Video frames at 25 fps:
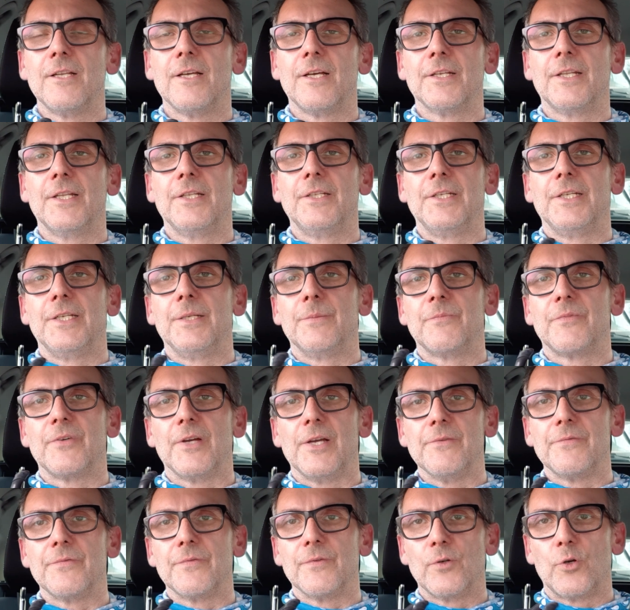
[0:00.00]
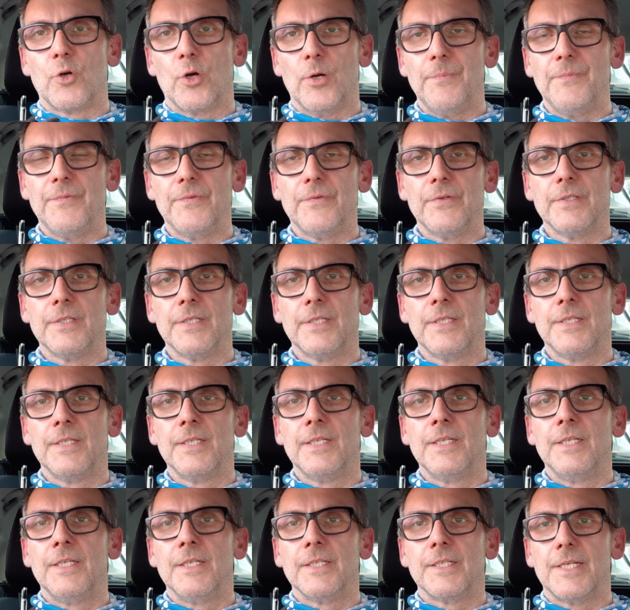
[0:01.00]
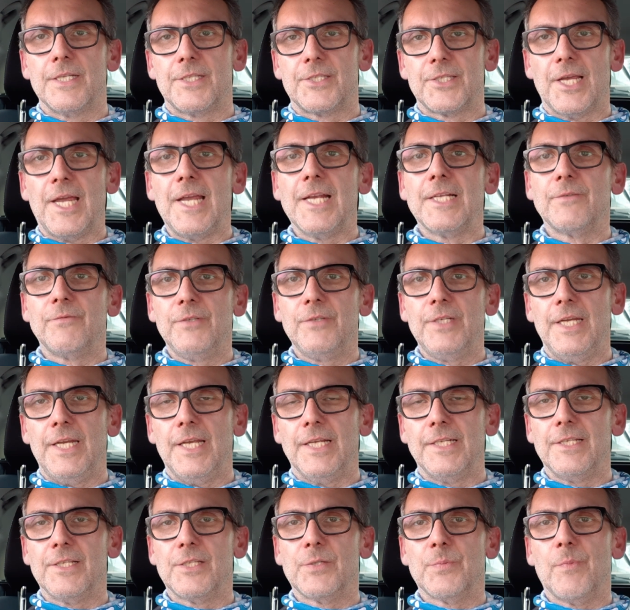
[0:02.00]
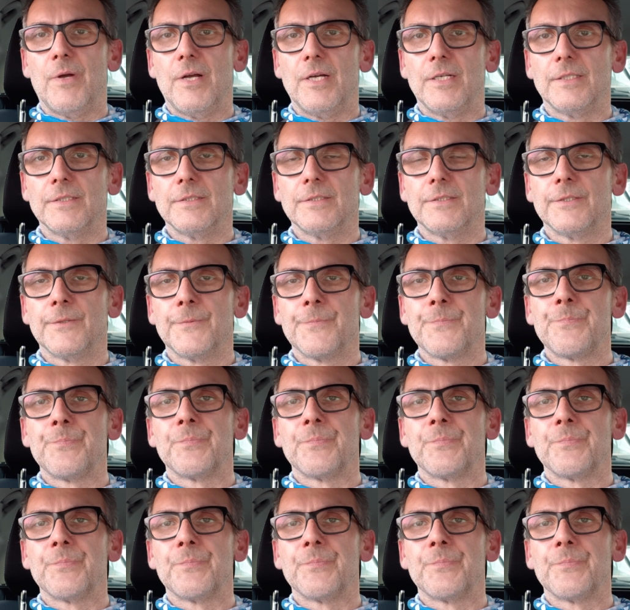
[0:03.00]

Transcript: hat er den Pfeifenkopf gezeigt, wie er das macht.